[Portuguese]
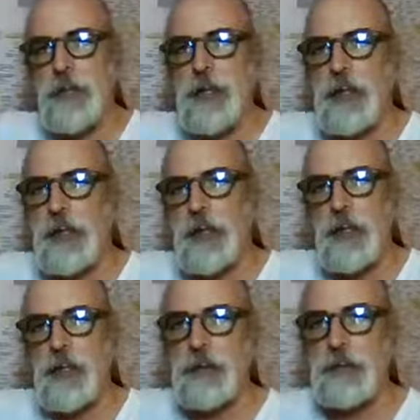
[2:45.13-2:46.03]

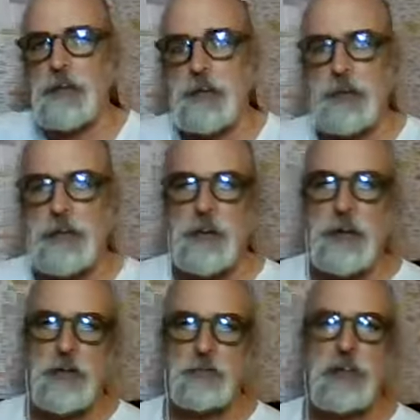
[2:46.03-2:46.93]
é,
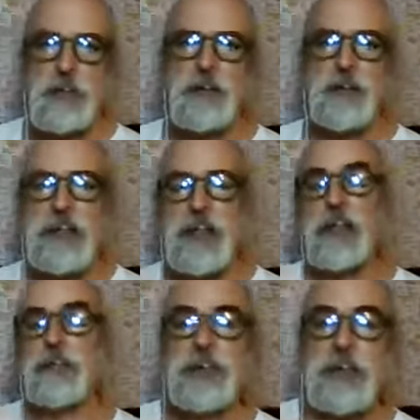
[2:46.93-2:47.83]
porque
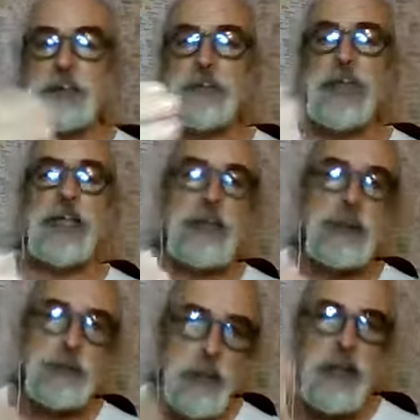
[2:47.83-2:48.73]
você, você não tem
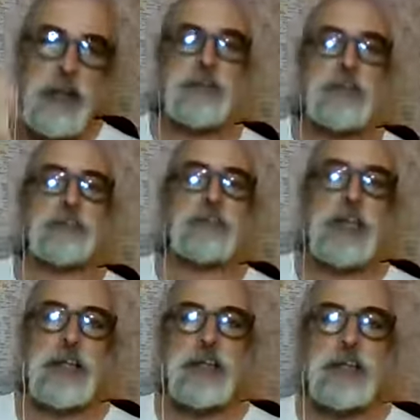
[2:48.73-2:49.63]
aquelas pausas, você não tem
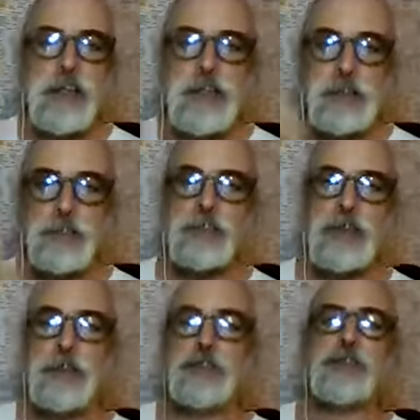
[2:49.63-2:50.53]
aquela interação com os
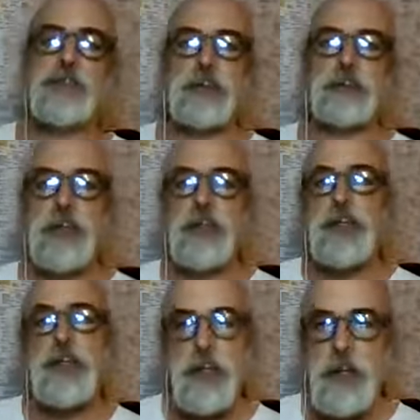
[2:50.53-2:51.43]
alunos, você não tem
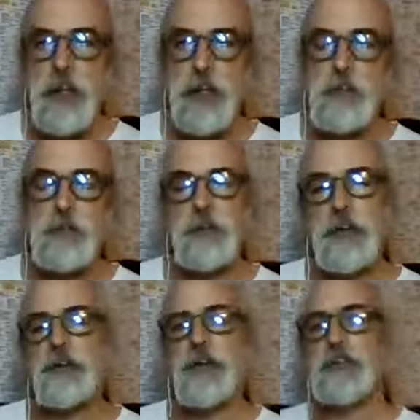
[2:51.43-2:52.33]
aquele
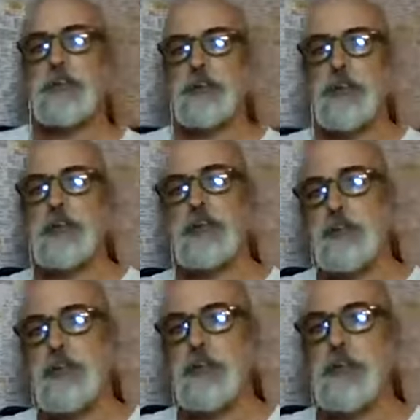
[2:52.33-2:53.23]
momento que o aluno te pergunta
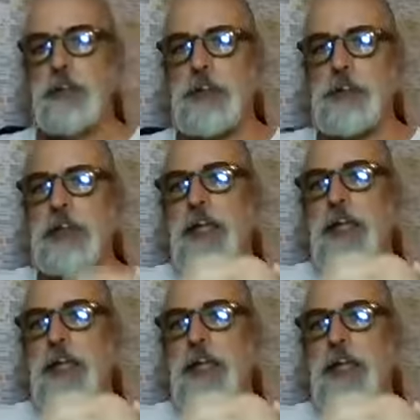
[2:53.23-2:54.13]
uma coisa, essa,
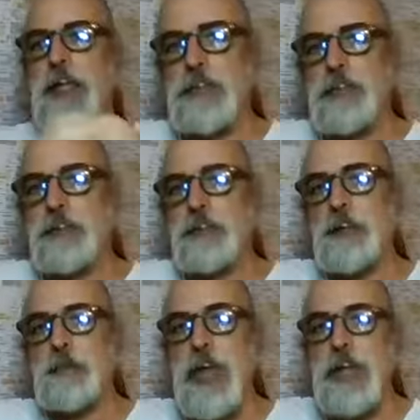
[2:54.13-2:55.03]
aquela situação do
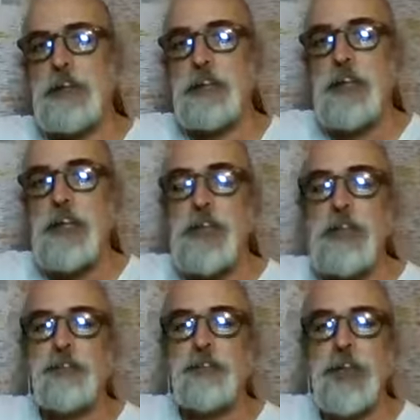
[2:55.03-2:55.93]
debate
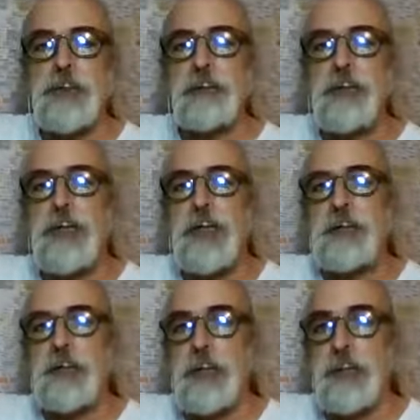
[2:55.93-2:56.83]
que faz com que
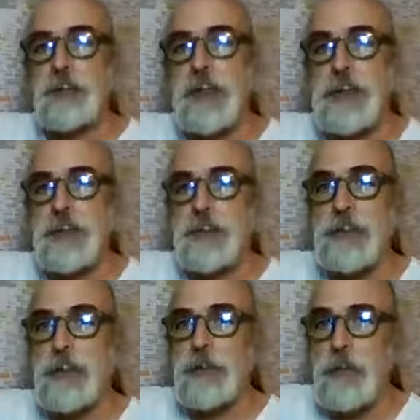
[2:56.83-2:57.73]
as horas passem e
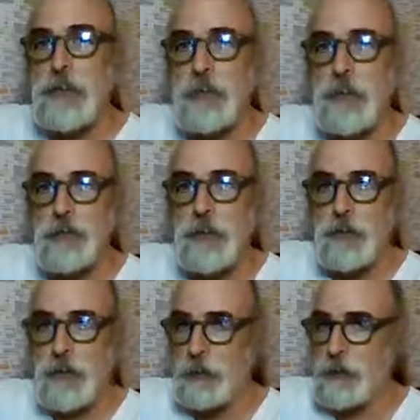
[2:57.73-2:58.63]
você nem perceba,
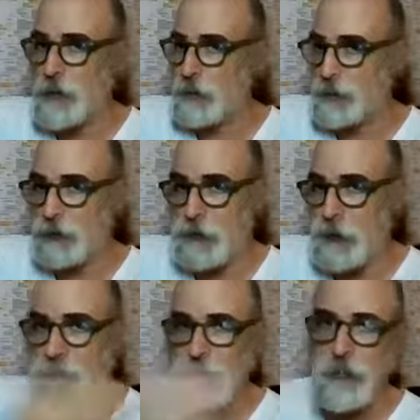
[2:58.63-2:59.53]
que é o que
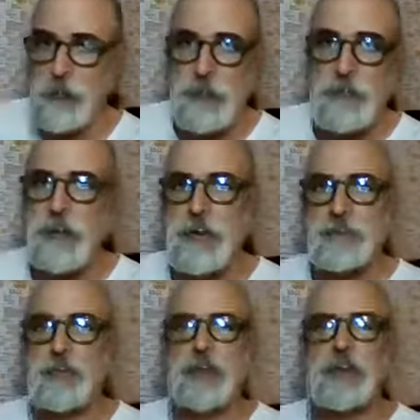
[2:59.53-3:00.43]
frequentemente acontece
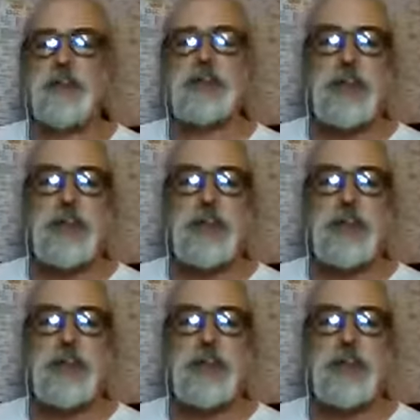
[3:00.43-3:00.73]
comigo.